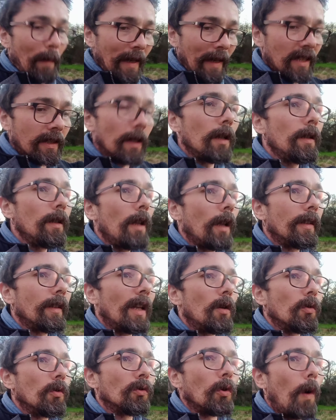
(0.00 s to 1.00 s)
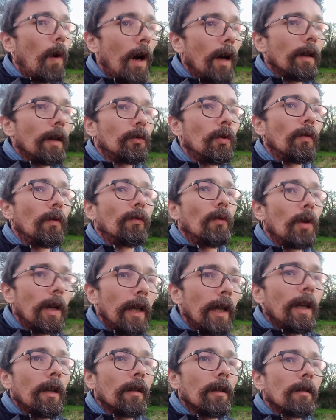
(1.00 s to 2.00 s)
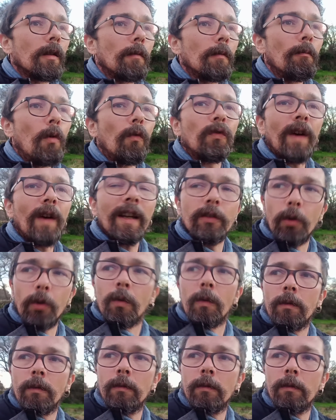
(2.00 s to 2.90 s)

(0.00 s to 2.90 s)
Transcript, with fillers: personne n'a le droit de voler mon fardeau,